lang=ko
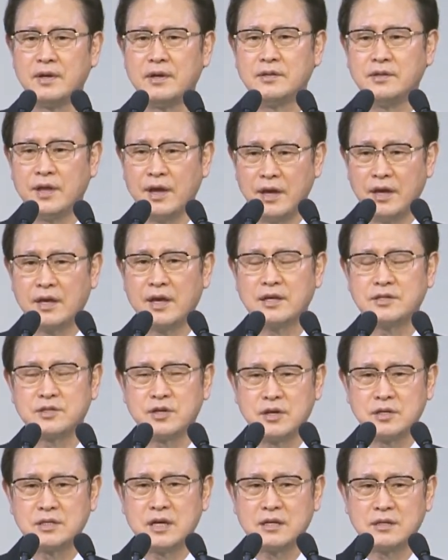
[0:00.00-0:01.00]
대개
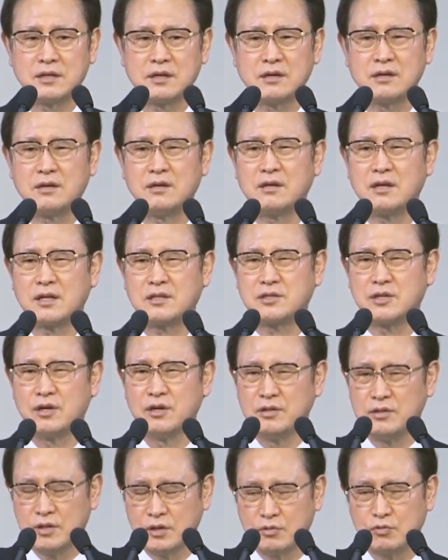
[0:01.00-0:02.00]
서자들은 그렇게
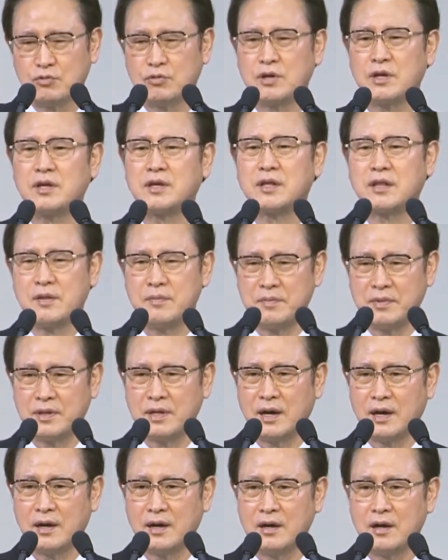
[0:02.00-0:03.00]
천덕꾸러기가
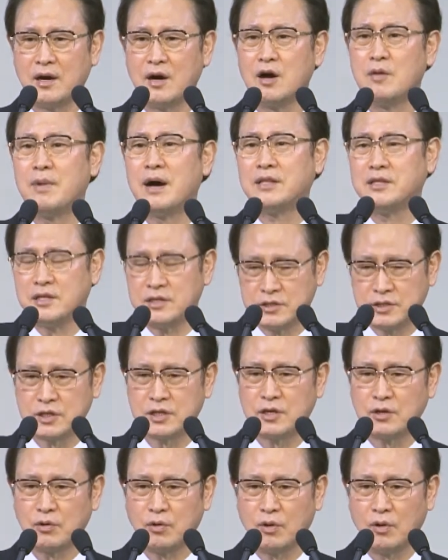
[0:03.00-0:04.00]
됩니다. 험한 일
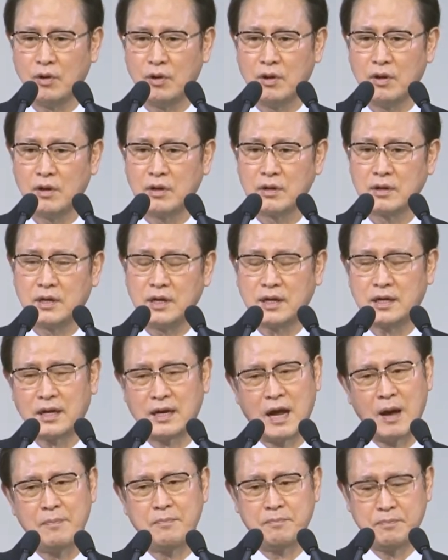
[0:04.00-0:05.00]
시키고 그러니까
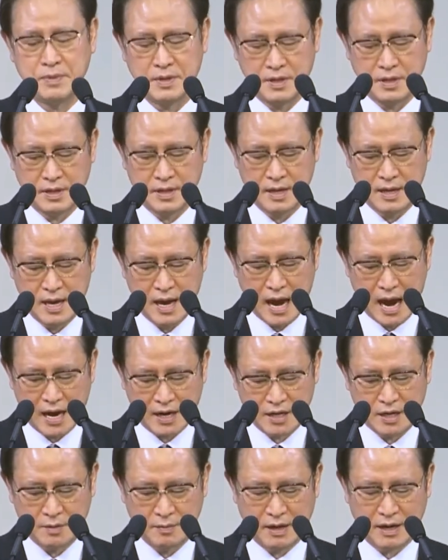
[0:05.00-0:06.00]
랍비
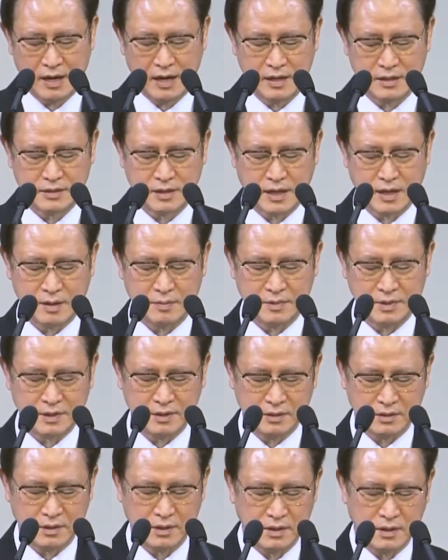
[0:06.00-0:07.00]
아키바라는 사람
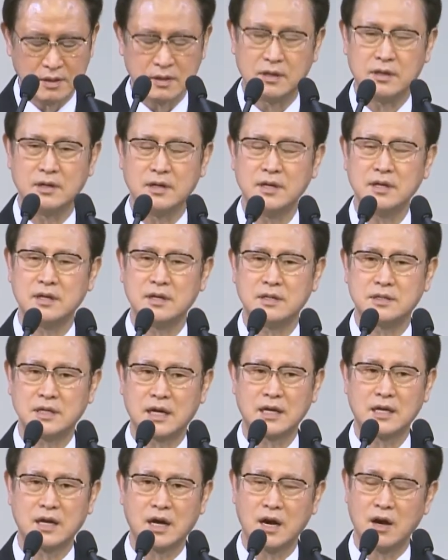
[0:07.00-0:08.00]
이건 거의
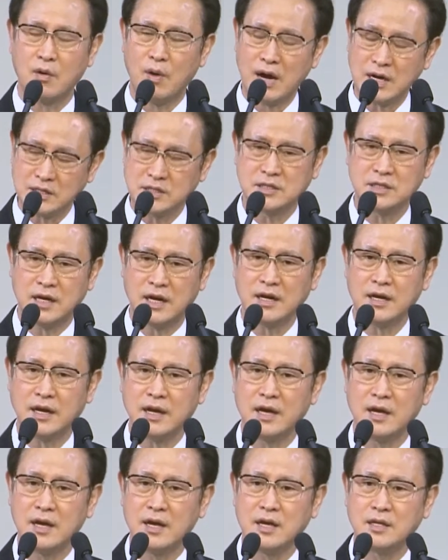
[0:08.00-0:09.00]
자기가 확실하게
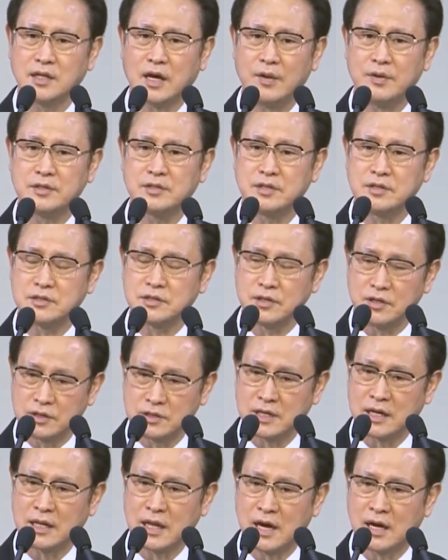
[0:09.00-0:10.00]
다윗은
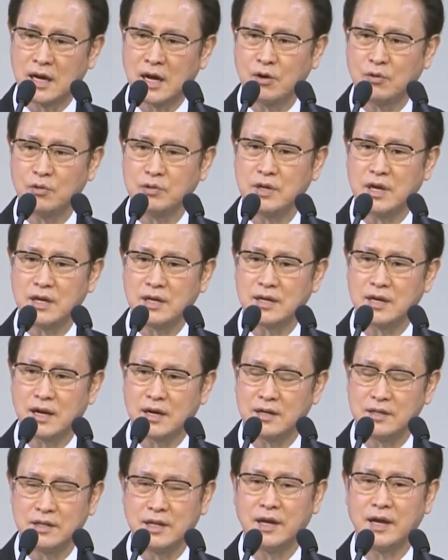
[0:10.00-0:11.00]
서자다라고 얘기를
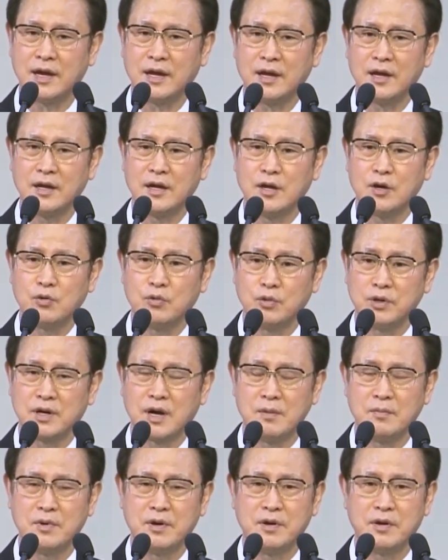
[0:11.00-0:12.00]
하는데
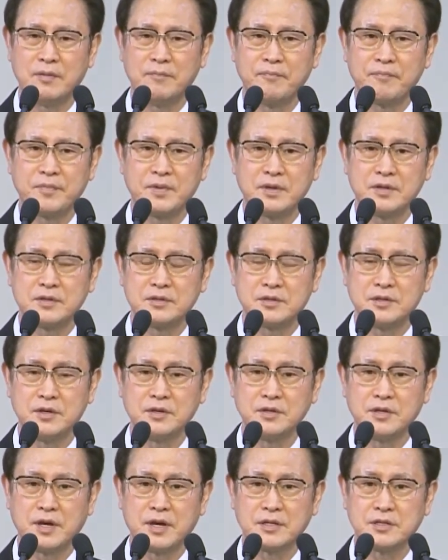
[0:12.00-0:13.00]
우리가
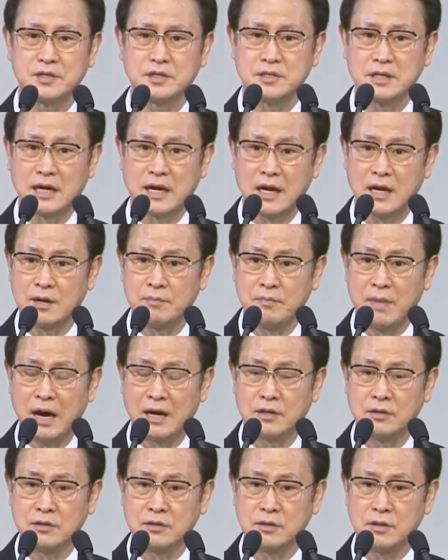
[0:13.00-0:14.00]
뭐성경의 서자라는
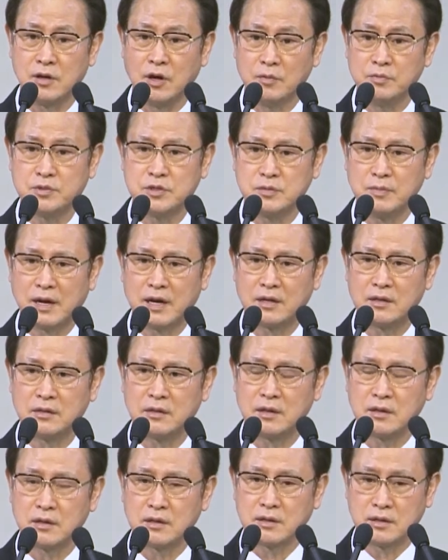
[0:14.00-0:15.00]
말은 없지만은
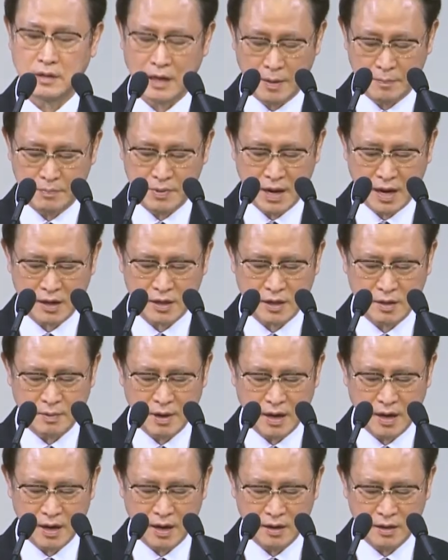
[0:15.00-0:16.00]
그 라비
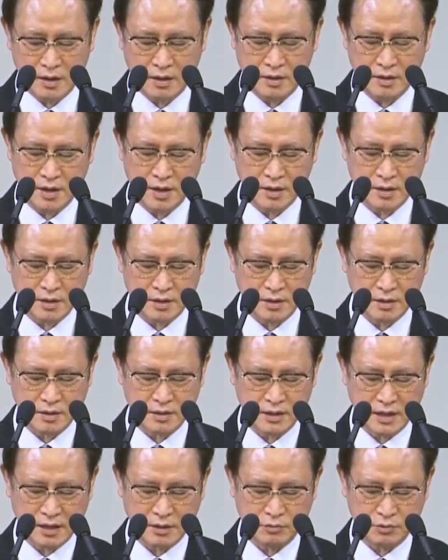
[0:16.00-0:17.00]
아키바 이 얘기를
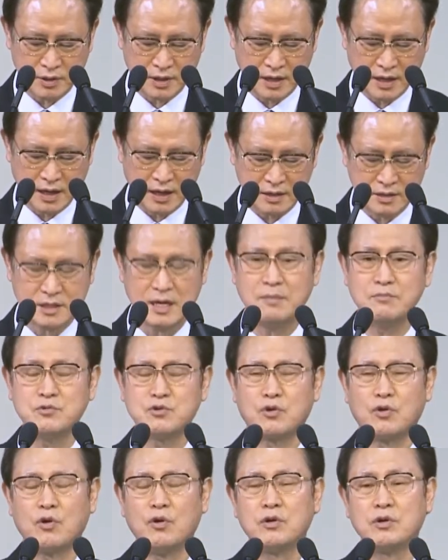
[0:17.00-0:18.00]
그냥 우리가
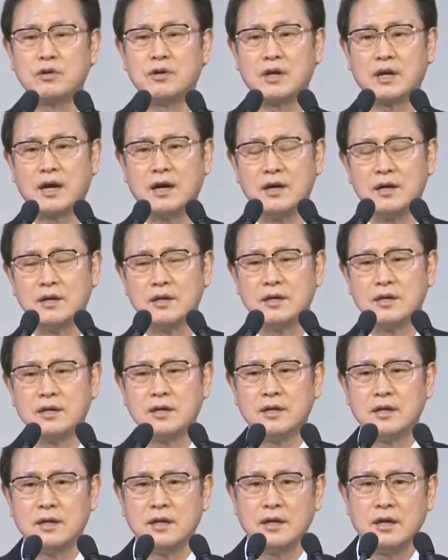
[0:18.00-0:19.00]
참조로 그러니까
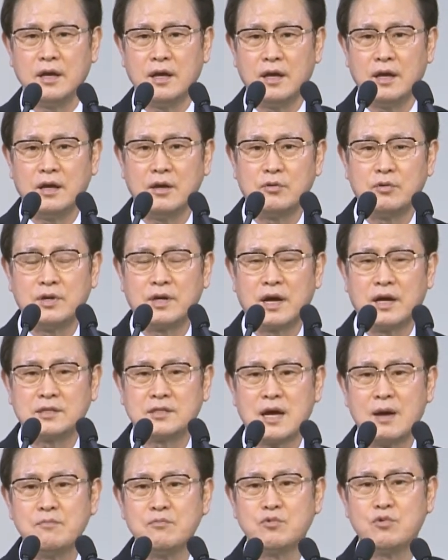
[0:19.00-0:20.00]
예, 우리가
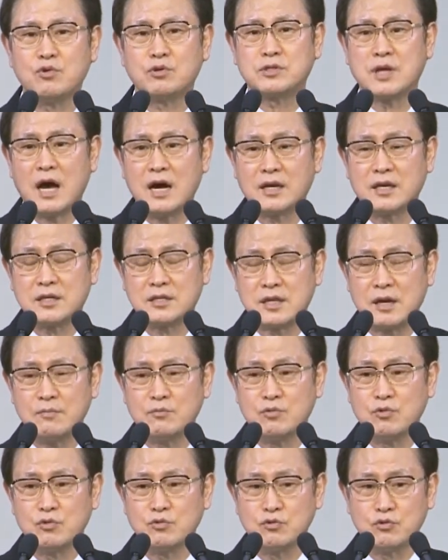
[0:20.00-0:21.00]
삼국사기,
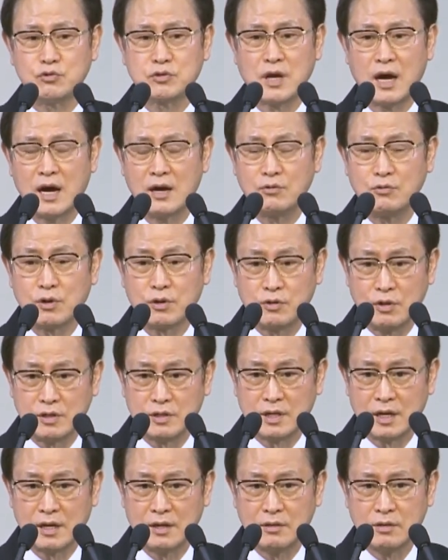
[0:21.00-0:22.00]
삼국유사 한국에도
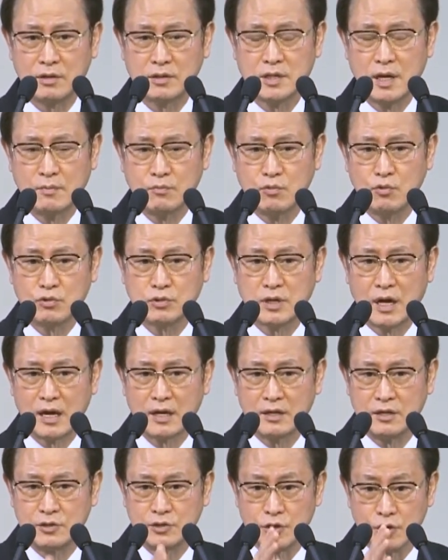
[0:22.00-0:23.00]
있잖아요.
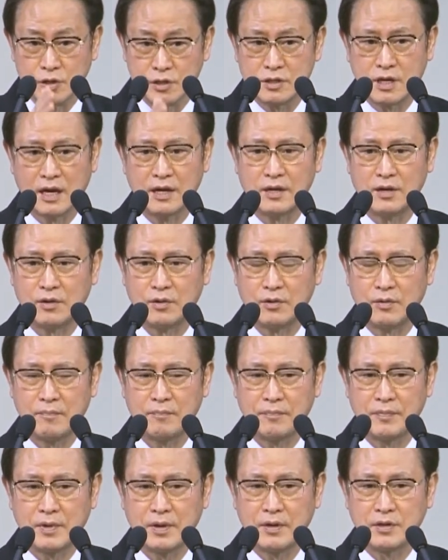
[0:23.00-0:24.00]
삼국사기는 정사예요.
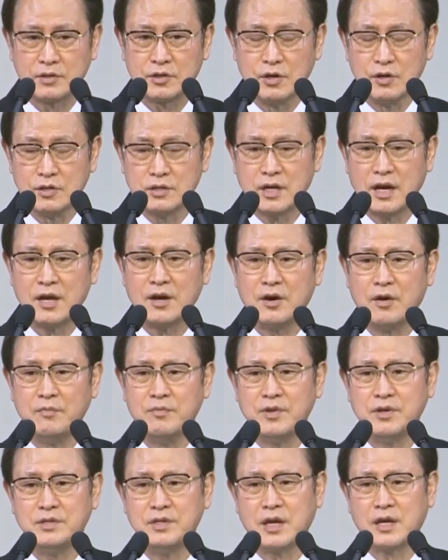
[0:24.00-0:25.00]
정사에
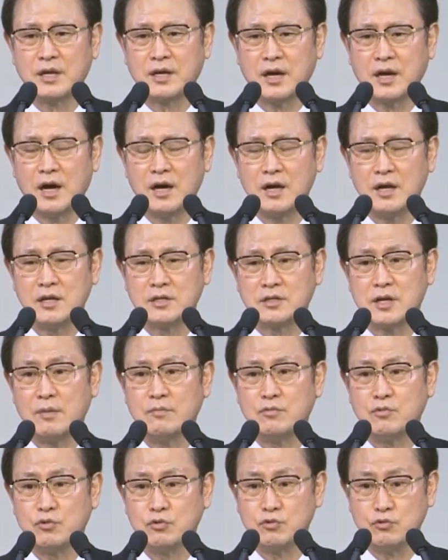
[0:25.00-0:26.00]
없는 얘기가
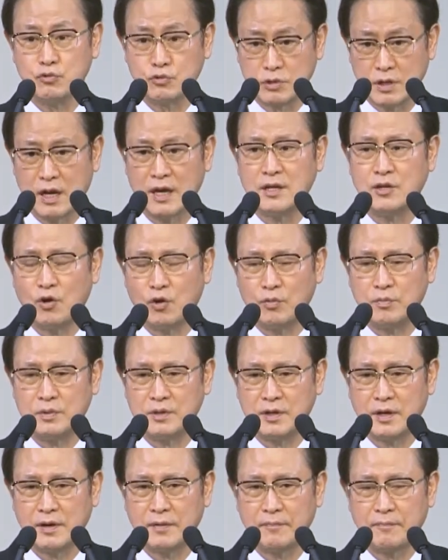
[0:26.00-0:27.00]
삼국유사에
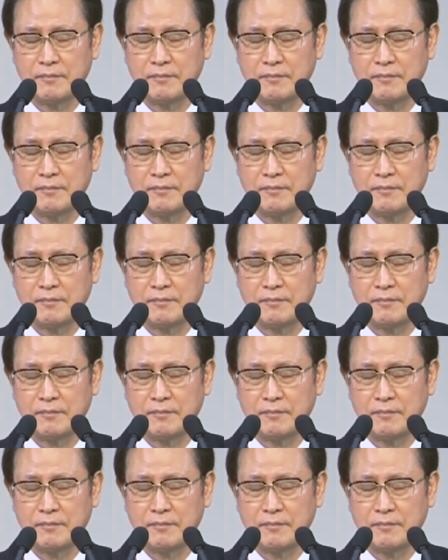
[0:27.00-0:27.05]
나옵니다.